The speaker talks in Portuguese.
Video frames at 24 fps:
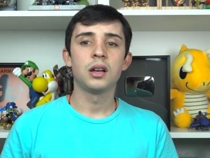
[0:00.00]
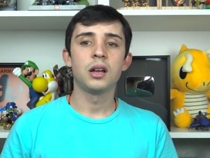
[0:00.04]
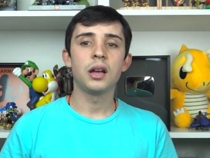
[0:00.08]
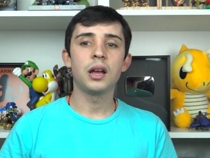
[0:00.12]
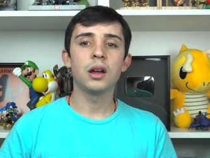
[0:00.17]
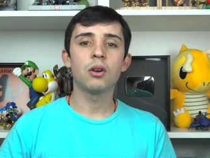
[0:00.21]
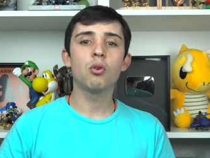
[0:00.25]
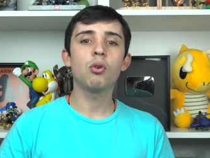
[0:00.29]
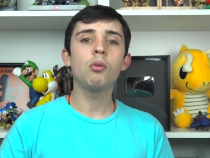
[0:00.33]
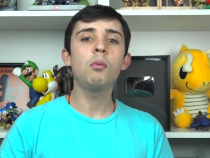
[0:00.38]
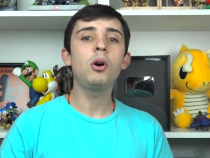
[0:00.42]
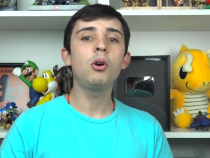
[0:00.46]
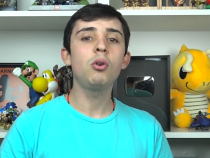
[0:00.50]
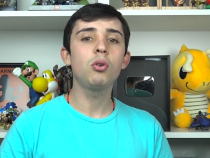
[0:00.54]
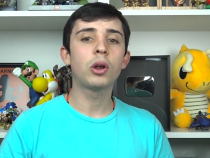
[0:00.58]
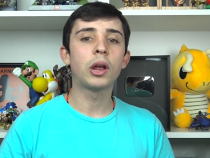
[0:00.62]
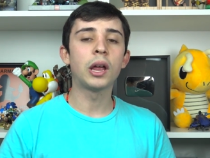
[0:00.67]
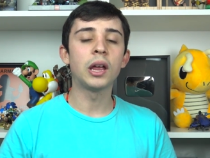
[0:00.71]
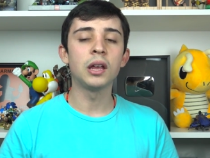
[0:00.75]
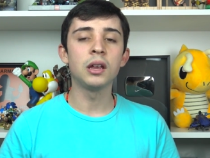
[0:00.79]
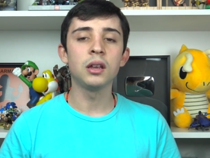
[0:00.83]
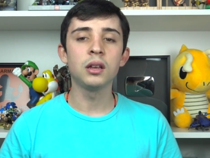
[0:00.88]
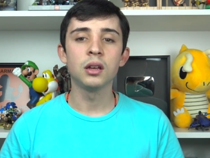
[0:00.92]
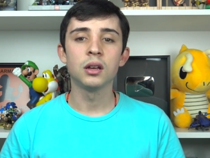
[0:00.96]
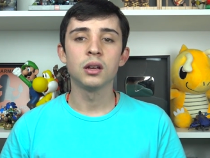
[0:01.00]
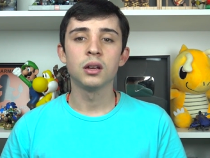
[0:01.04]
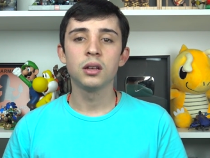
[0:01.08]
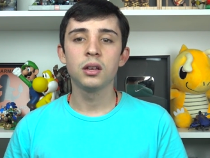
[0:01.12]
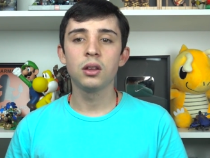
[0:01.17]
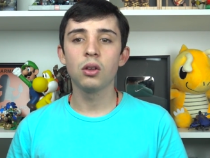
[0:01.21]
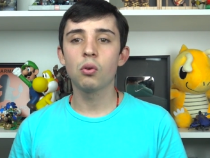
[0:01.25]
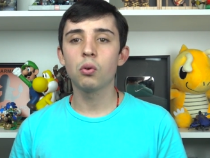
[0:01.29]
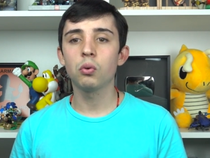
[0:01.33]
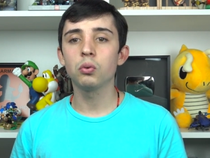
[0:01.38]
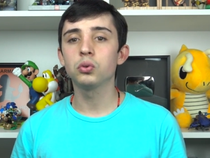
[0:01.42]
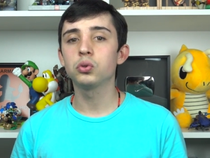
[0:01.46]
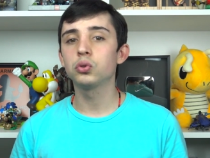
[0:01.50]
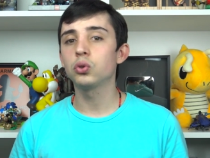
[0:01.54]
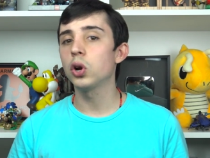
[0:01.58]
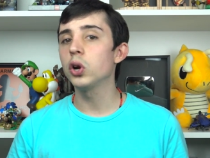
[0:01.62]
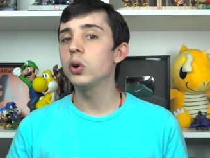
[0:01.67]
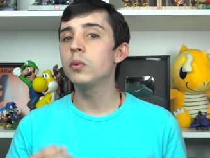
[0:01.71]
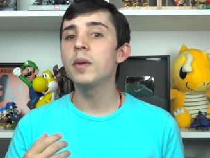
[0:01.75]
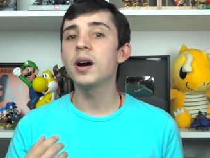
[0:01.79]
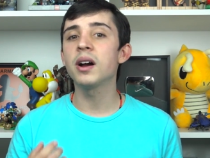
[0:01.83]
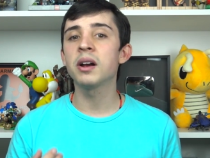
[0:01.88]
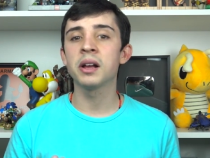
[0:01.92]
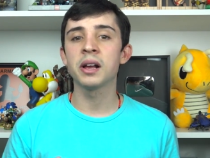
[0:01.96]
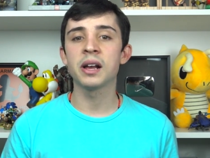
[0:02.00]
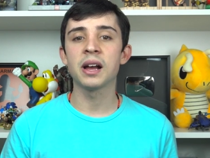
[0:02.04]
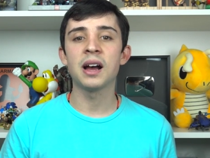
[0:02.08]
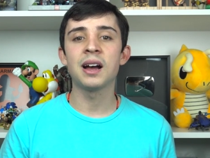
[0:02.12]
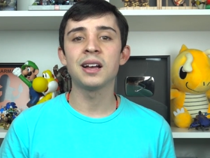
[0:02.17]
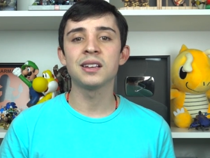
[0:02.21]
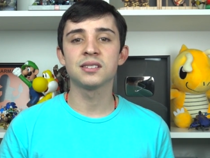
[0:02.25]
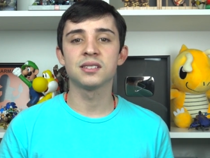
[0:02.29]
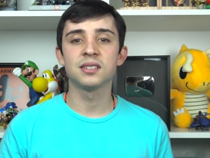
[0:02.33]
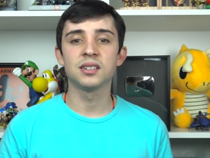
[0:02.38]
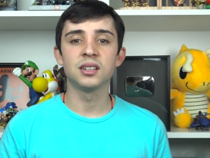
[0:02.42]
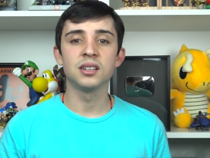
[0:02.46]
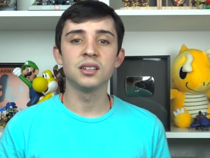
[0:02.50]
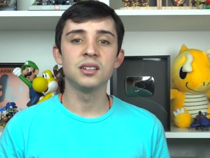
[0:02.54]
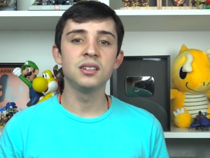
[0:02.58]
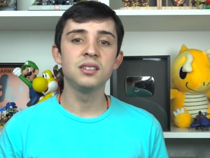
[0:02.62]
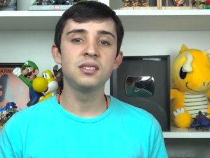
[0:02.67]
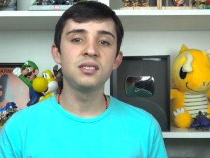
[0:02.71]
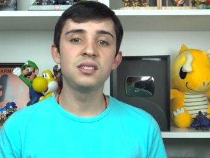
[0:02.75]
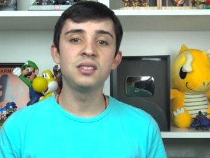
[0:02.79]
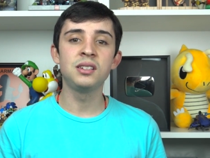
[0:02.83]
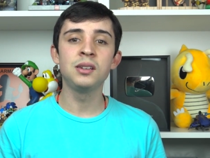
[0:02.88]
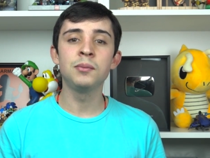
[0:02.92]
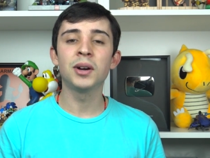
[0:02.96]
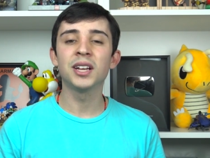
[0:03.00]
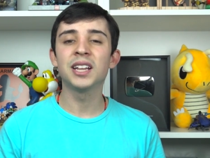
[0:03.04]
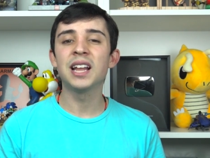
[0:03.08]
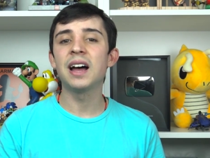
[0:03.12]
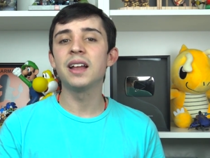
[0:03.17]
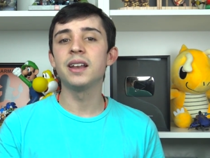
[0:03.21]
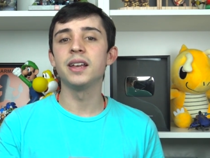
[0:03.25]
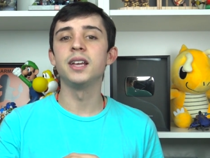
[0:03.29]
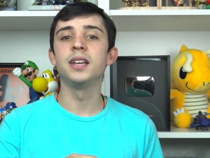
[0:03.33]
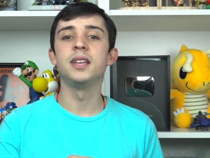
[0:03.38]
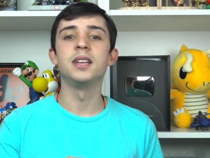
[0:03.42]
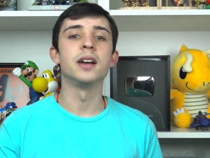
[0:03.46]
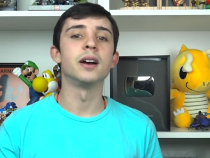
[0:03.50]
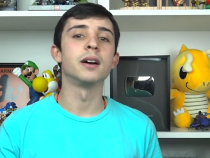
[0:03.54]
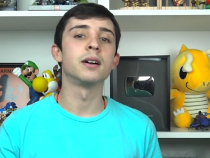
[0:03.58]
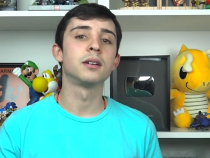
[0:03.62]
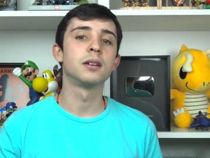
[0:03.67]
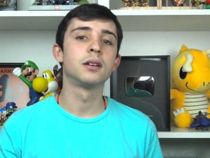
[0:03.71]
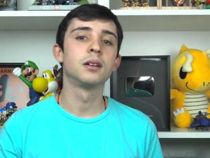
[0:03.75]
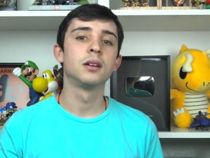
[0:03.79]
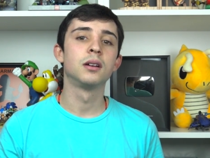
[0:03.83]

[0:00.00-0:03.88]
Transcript: é como alguém que constrói uma casa em cima da areia.